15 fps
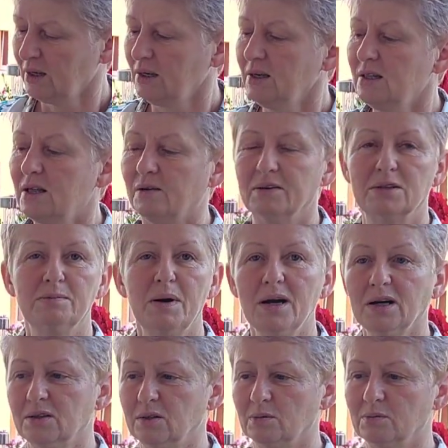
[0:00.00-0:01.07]
i nawet
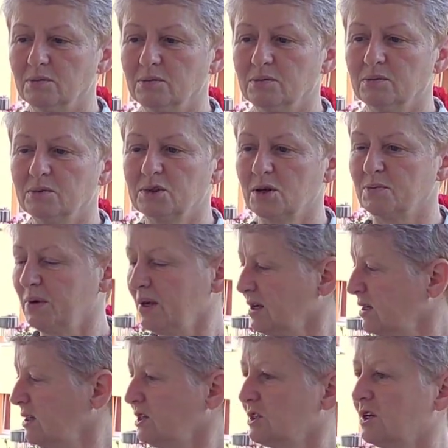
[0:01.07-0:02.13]
pachną
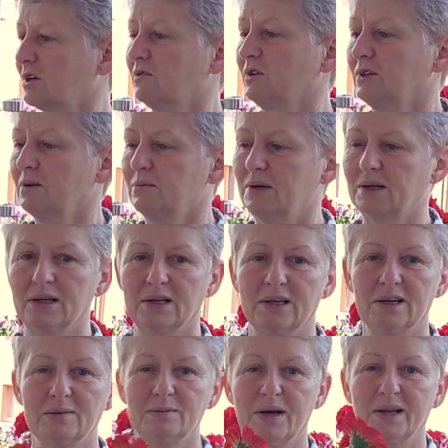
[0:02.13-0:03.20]
przepiękne czerwone
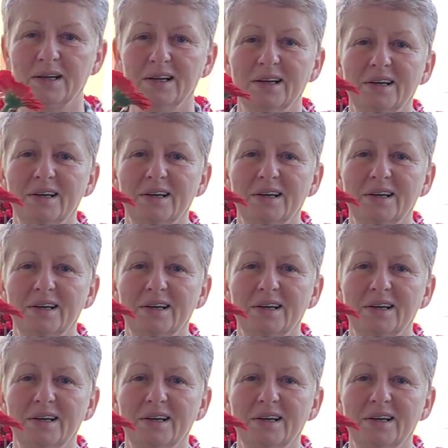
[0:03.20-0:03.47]
gerbery.